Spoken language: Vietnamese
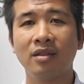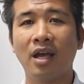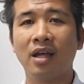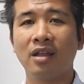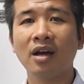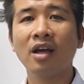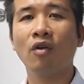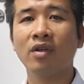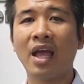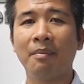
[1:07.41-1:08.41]
Thì những cái
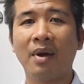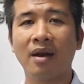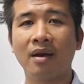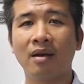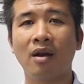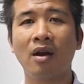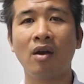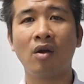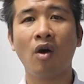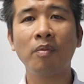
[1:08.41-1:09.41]
ngôi nhà mà
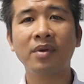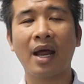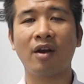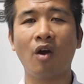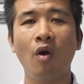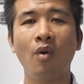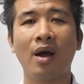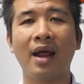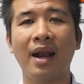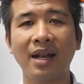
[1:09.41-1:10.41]
ốp trần gỗ hoặc
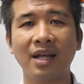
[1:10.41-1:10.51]
là lát